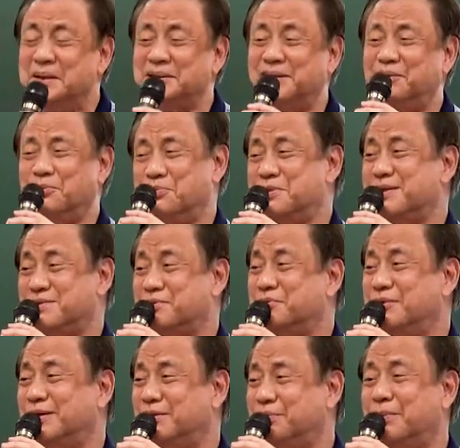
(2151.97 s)
但我不是
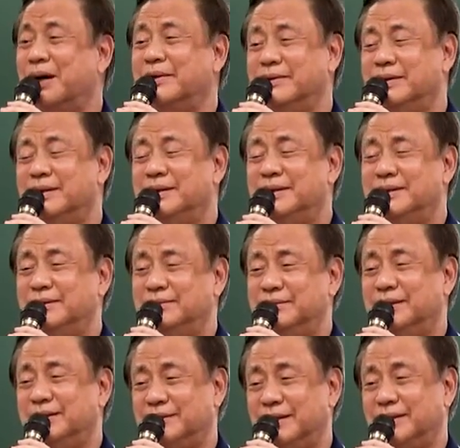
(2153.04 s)
说要骂，要
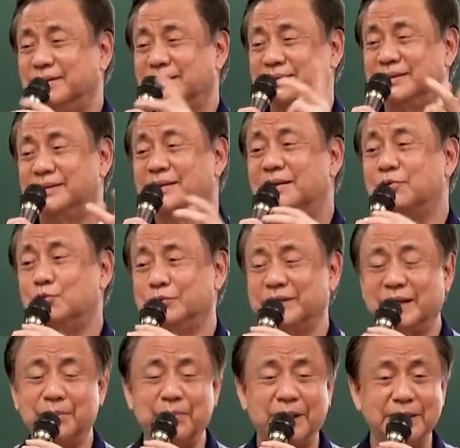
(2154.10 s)
要让那个鼓励
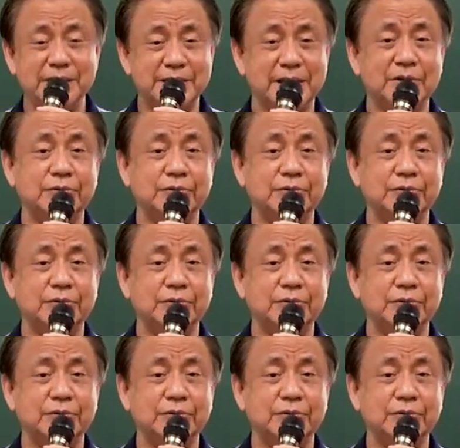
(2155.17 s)
他骂人家。